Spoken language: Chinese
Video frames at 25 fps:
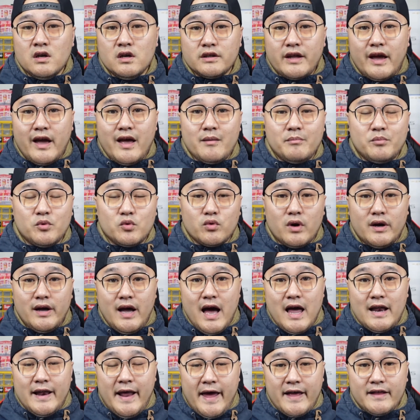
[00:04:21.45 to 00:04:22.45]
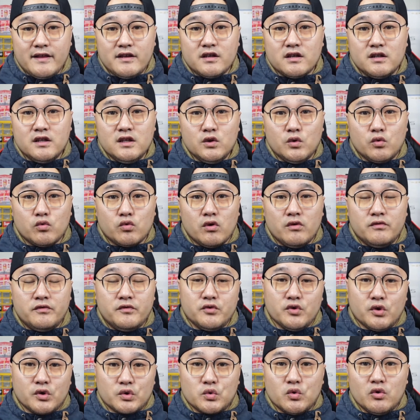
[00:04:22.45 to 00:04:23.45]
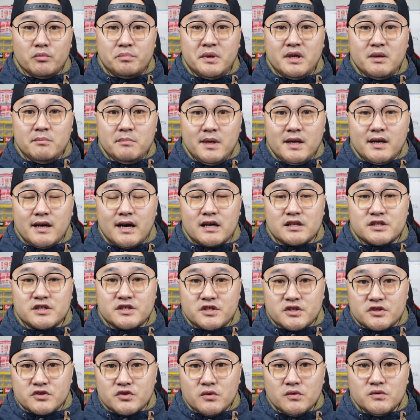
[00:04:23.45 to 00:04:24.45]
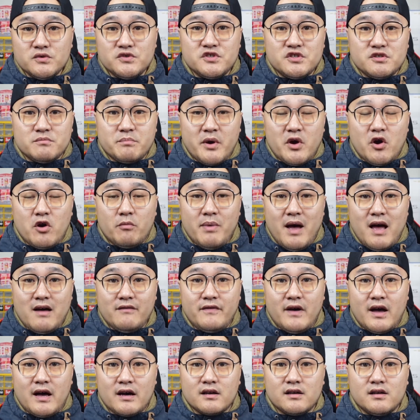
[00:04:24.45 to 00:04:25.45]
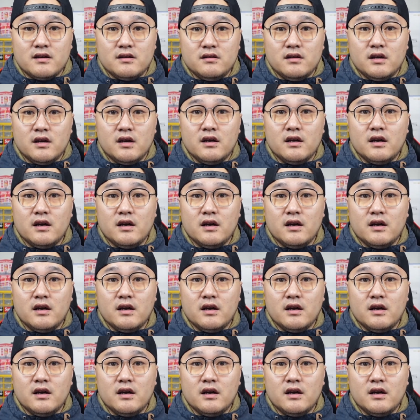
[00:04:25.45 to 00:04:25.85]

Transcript: 但不管阿兰跟陆国富有多拼命啊，始终是没有办法跟。